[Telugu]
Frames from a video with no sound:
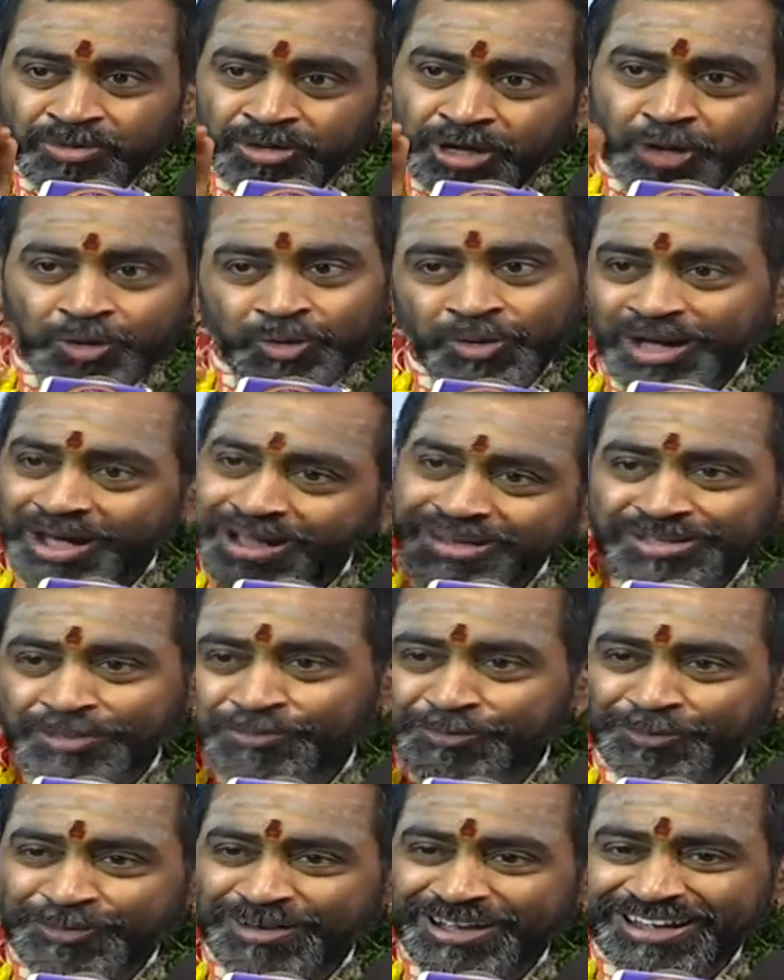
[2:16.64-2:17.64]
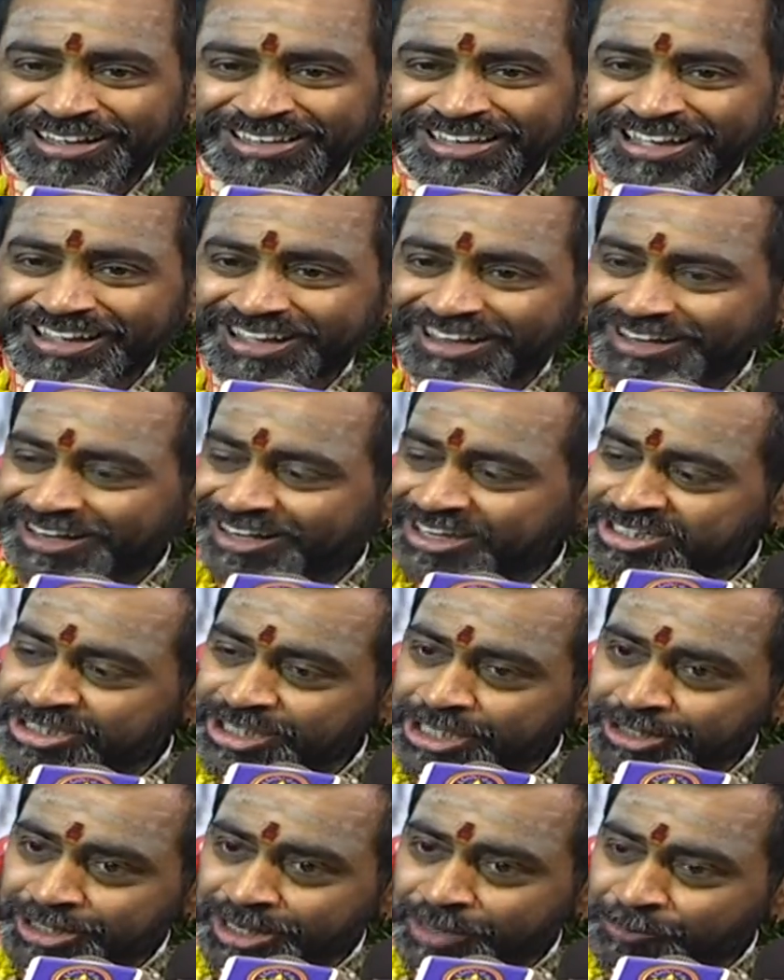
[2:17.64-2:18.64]
కరుణ అని చెప్పుకున్నాం కదా కనుక నీ
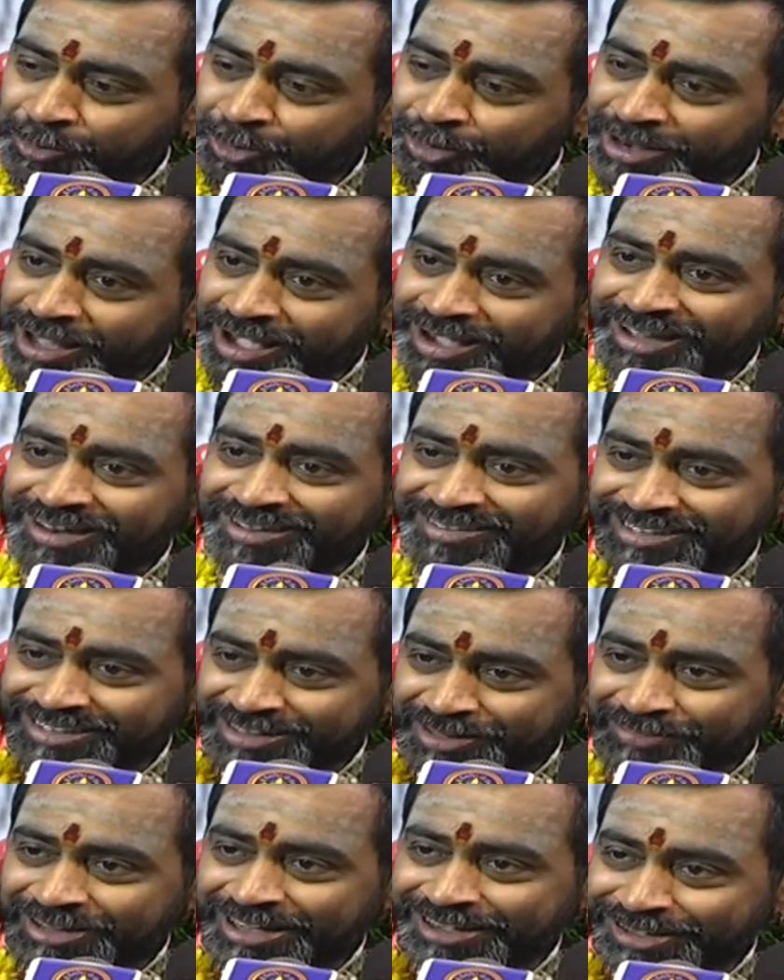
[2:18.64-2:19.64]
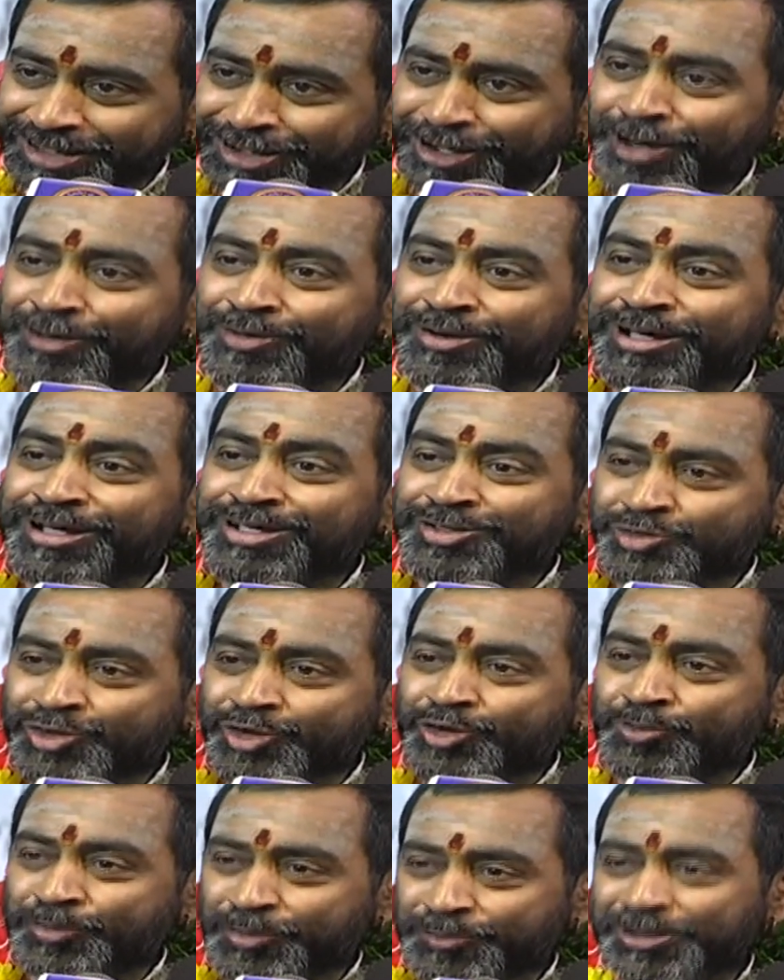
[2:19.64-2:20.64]
చేతులు ఎప్పుడు రాగరంజితమే అంటే
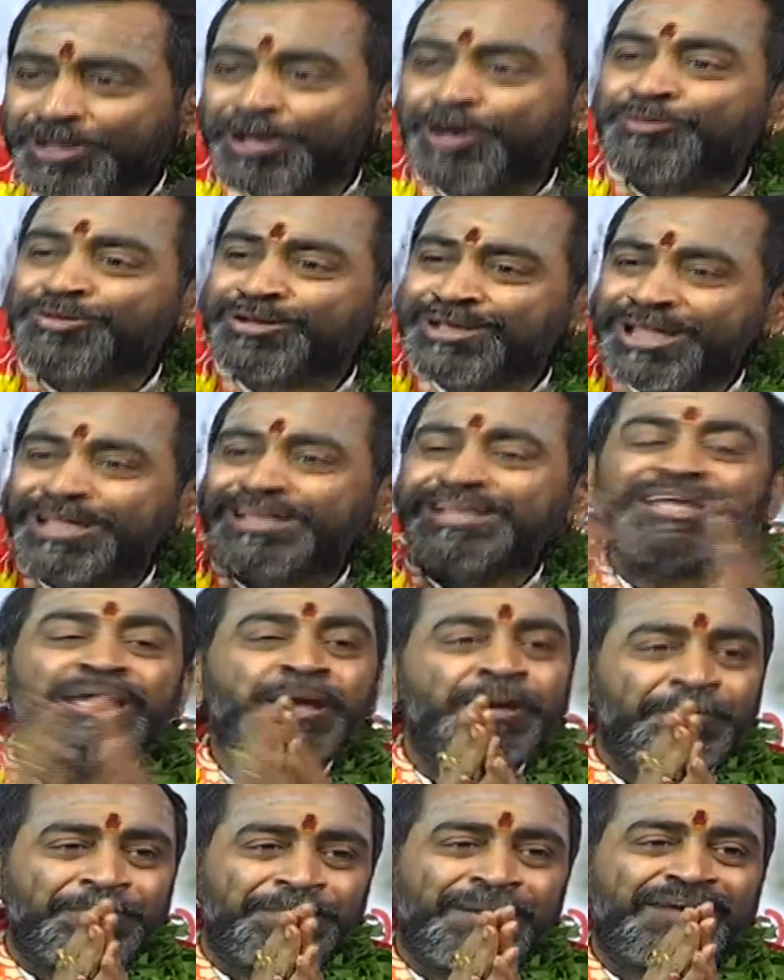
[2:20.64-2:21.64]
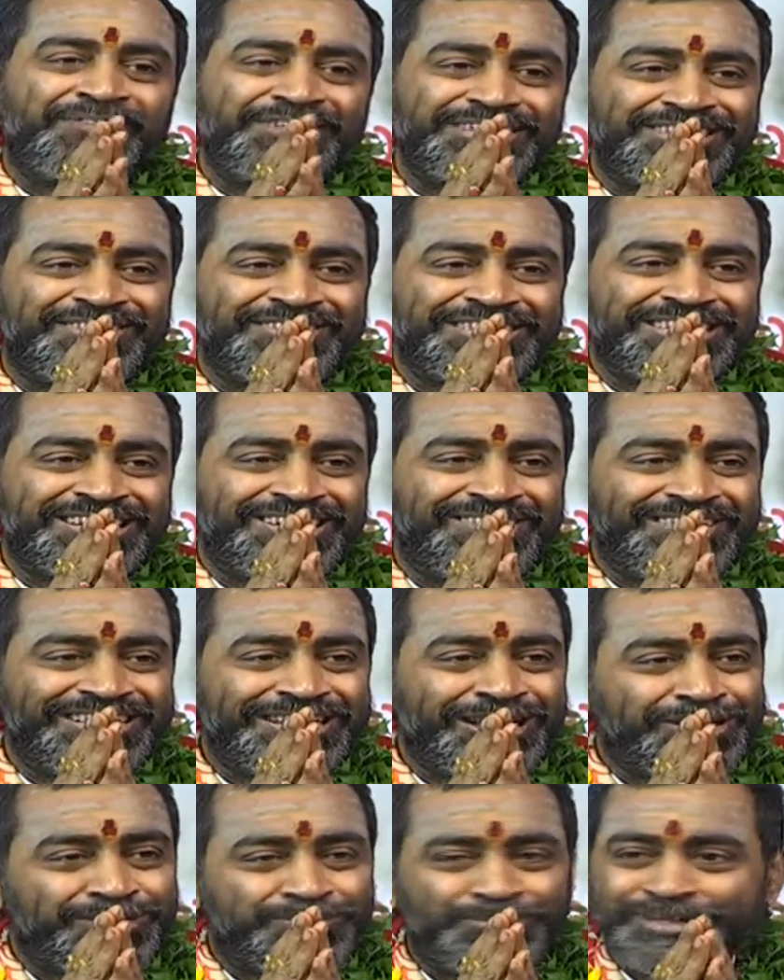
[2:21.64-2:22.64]
కరుణాస్వరూపములుగా ఉన్నాయని
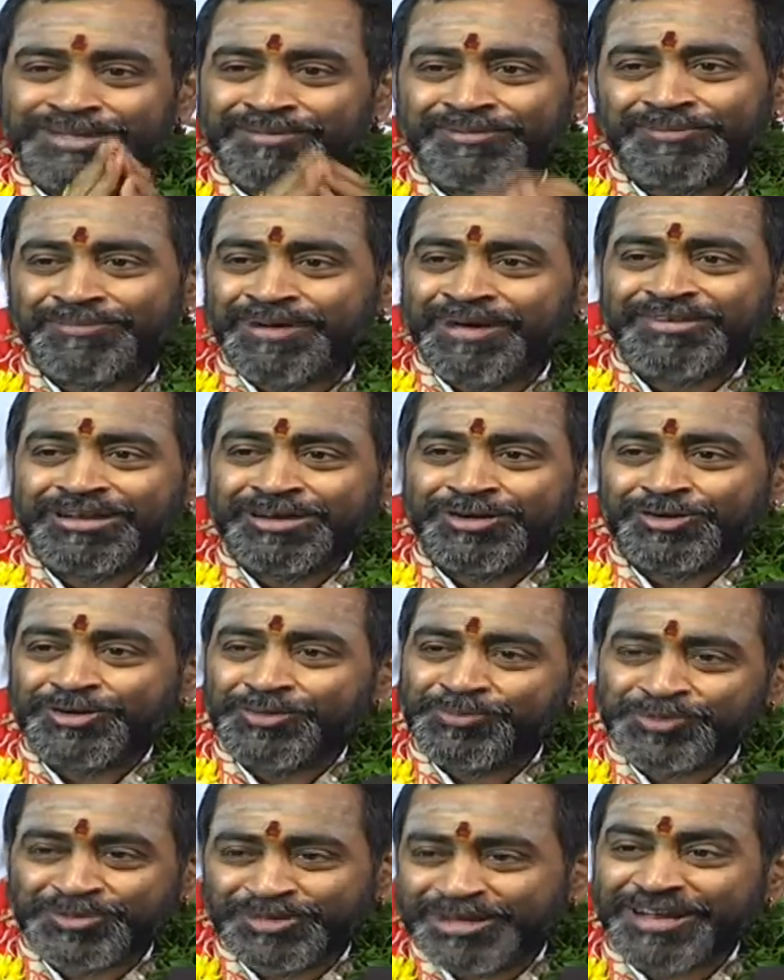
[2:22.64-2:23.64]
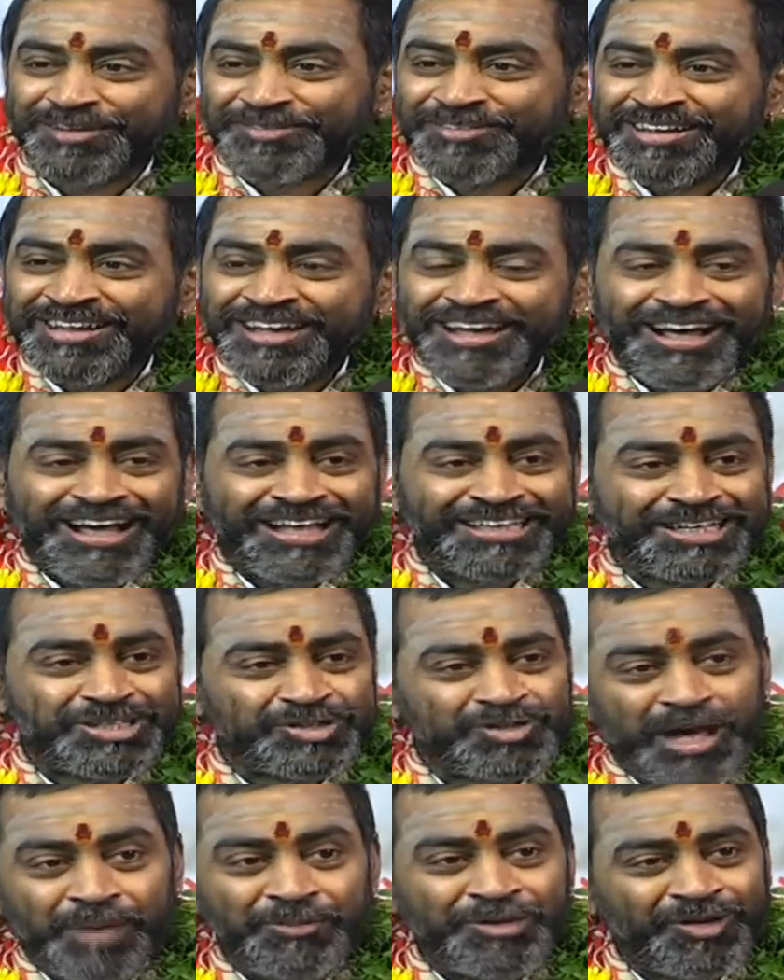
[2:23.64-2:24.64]
భావించవలసినటువంటి అద్భుతమైన భావన ఇక్కడ చూపిస్తున్నారు అందుకే
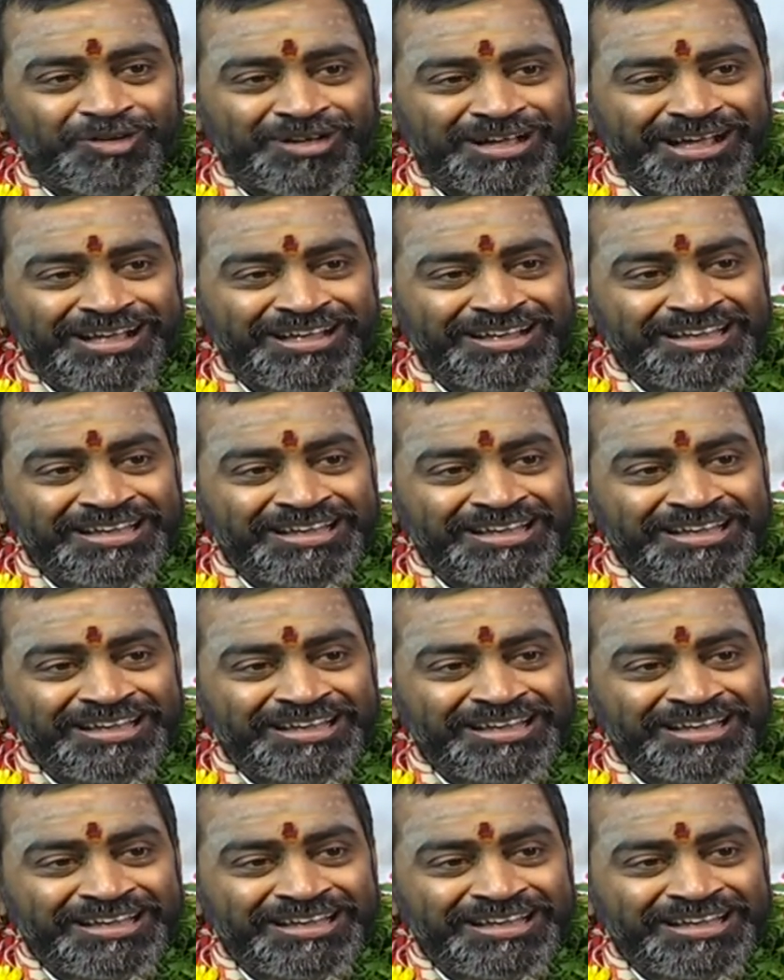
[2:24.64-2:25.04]
స్వామి యొక్క